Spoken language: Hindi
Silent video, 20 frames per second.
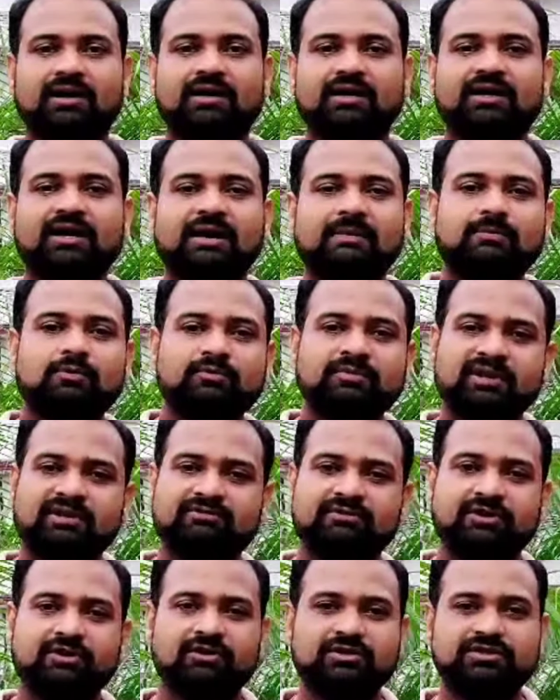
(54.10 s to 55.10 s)
अगर आपको मेरी
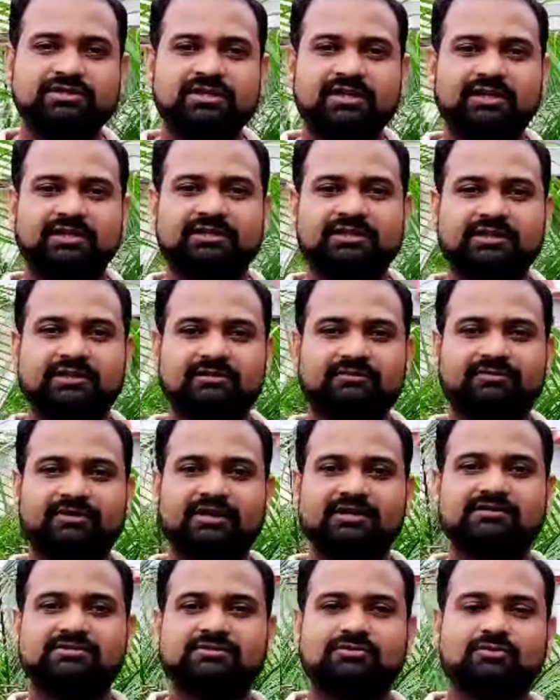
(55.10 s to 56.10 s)
वीडियो अच्छी लगती है
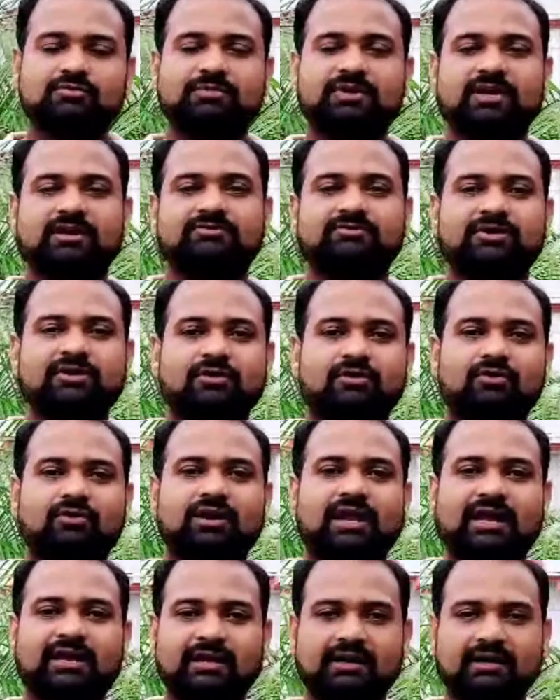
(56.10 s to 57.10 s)
फ्रेंड्स तो मेरी वीडियो को
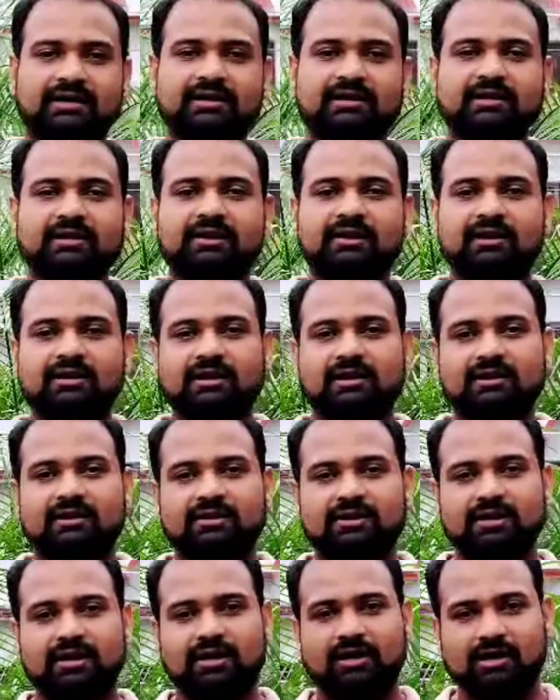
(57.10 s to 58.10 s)
लाइक करें
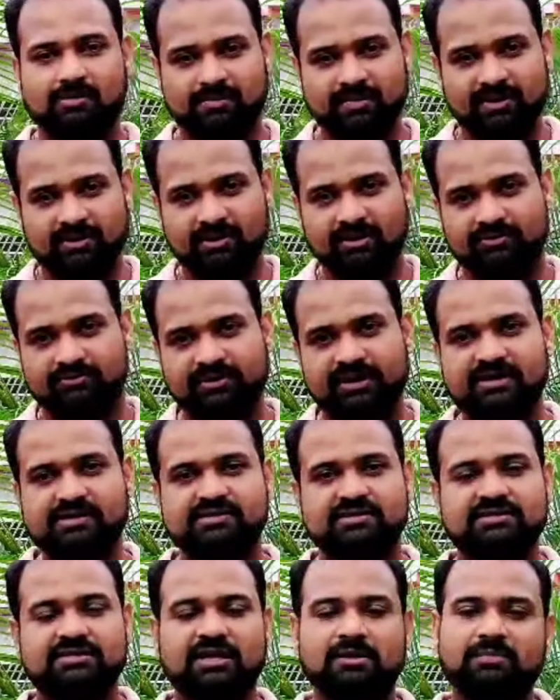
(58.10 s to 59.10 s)
अपने
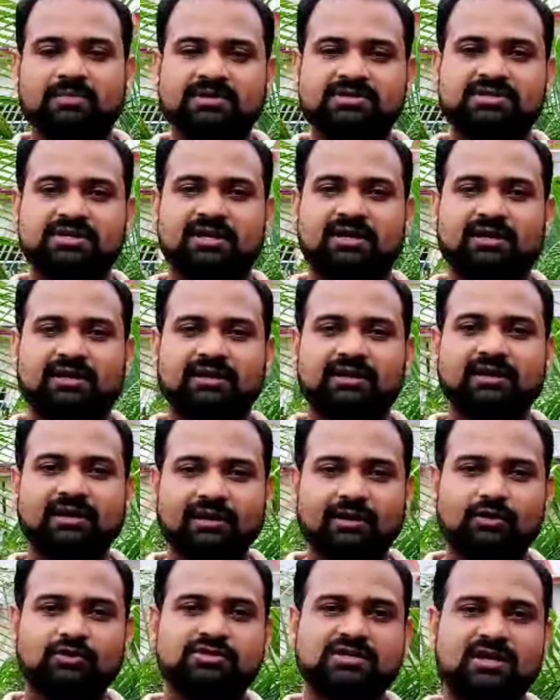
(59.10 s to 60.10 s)
फ्रेंड्स के साथ में शेयर
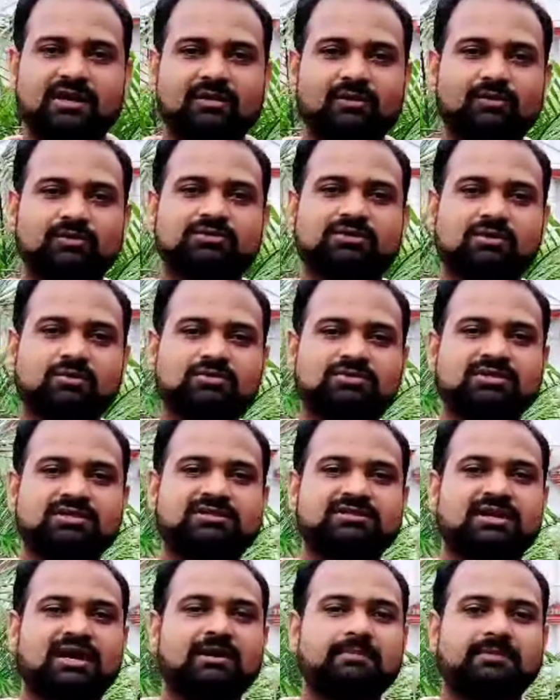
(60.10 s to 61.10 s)
करें और चैनल को ज़रूर
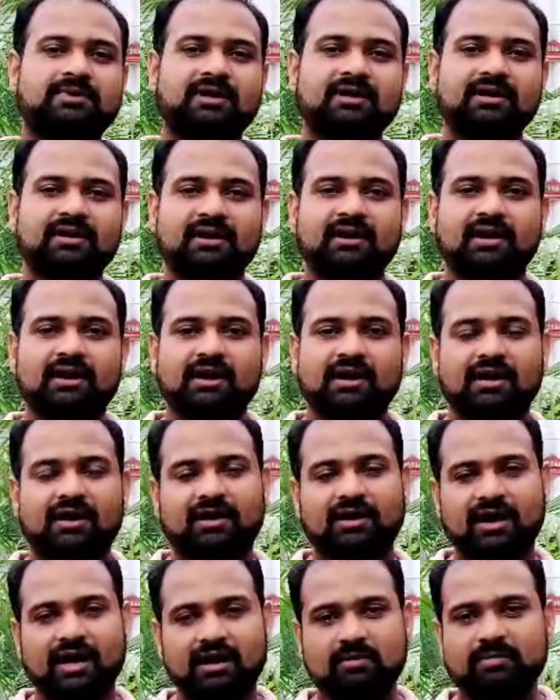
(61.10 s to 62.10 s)
सब्सक्राइब करें
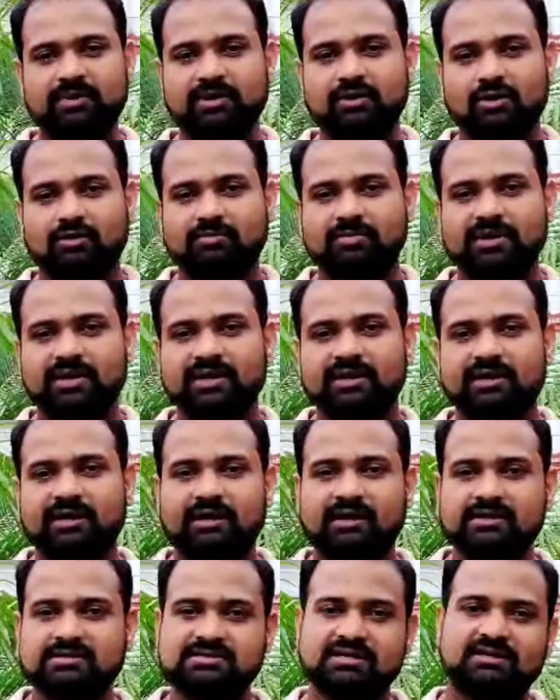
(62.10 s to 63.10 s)
अगर आप भी डॉग ब्रीडिंग
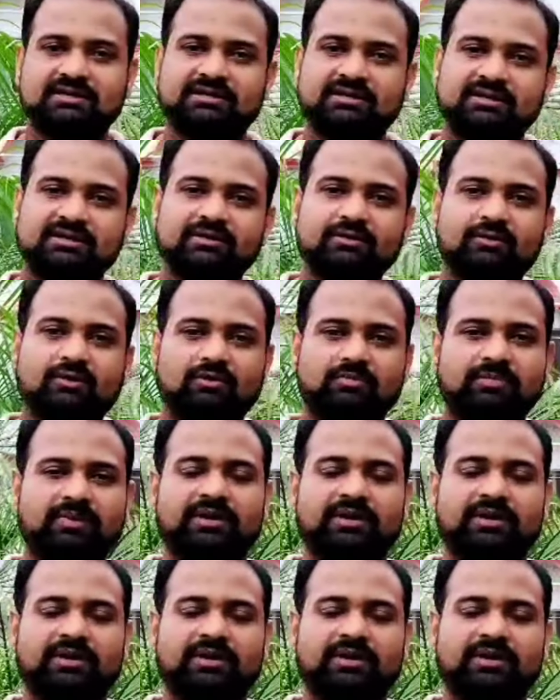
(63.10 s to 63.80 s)
करना चाहते हैं डॉग